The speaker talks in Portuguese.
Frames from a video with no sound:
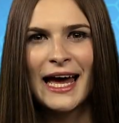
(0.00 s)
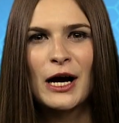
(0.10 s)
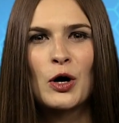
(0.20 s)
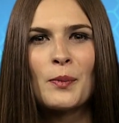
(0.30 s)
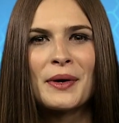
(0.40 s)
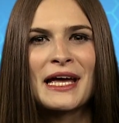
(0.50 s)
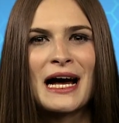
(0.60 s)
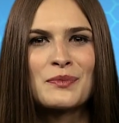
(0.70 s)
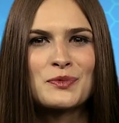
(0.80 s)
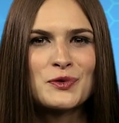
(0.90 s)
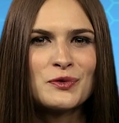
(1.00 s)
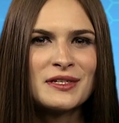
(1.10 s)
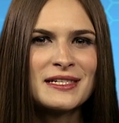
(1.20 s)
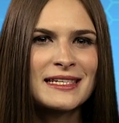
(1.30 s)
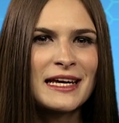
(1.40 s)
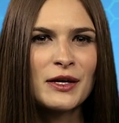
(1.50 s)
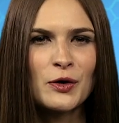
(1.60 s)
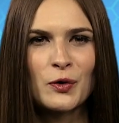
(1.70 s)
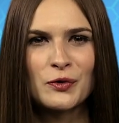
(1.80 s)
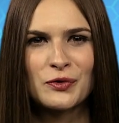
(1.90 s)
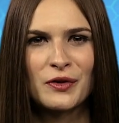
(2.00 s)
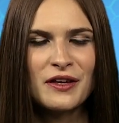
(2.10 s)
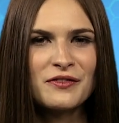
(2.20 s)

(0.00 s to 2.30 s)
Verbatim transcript: Acompanhámos o terceiro encontro de